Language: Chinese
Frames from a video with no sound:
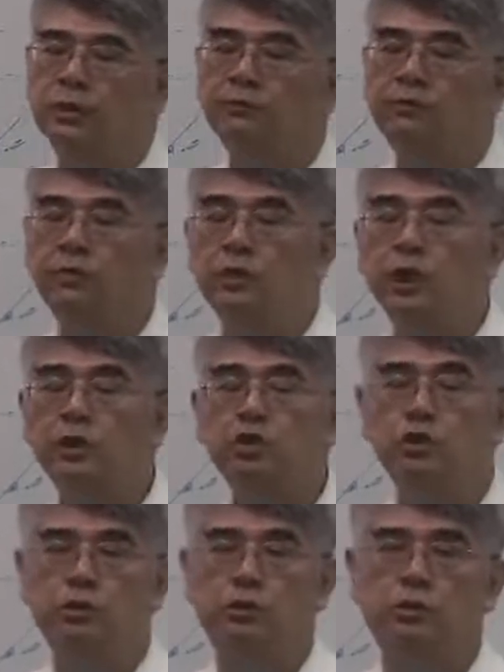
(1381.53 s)

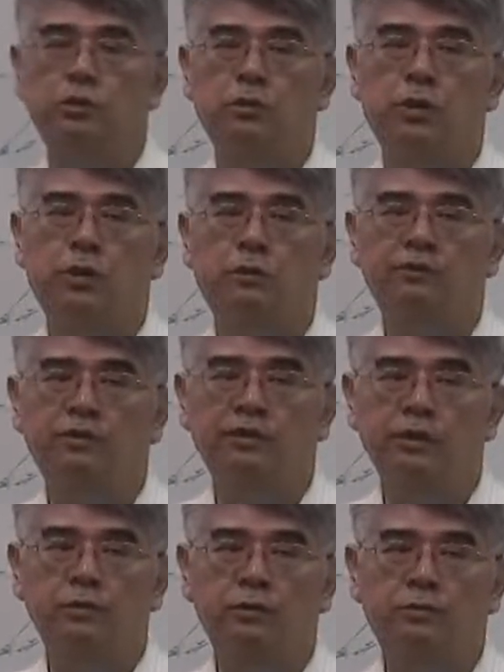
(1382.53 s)
influential
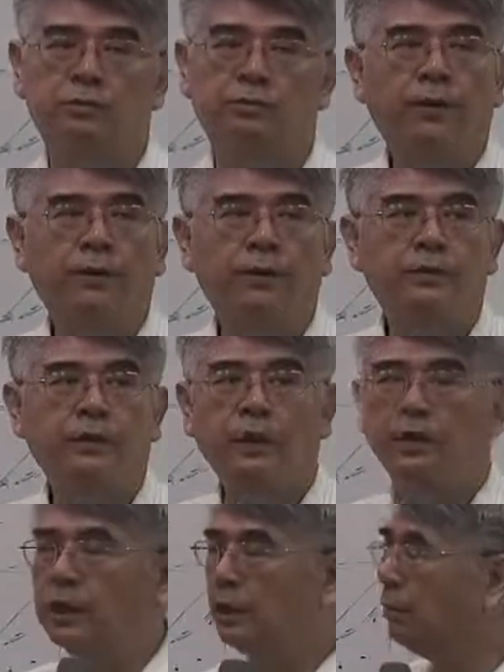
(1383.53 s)
observation。那这
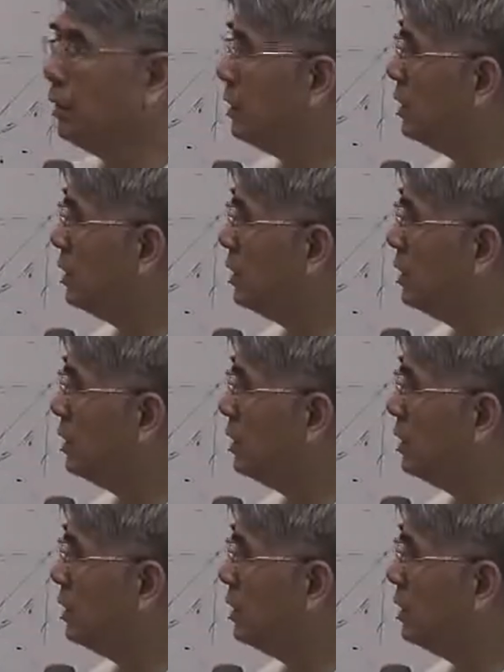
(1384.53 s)
个点会